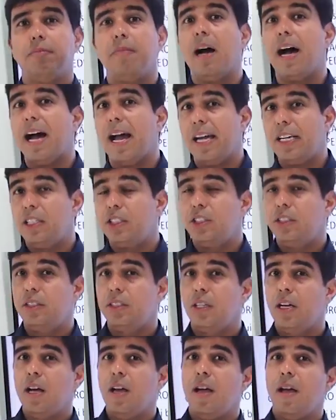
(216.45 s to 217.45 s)

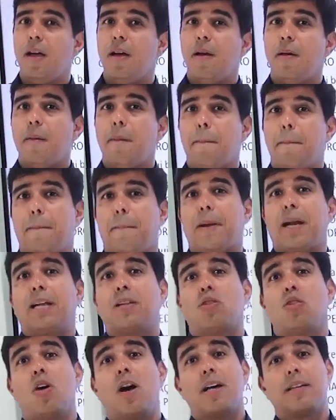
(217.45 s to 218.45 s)
Mas, para
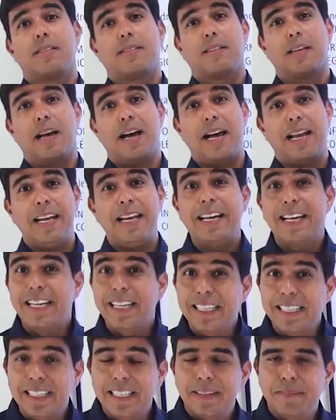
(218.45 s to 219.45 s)
nossa
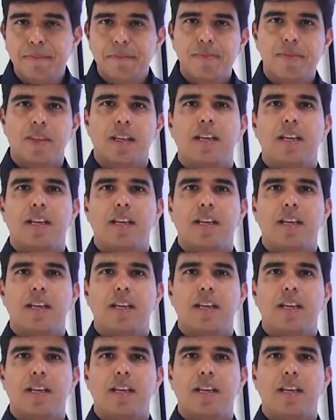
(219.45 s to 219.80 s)
alegria,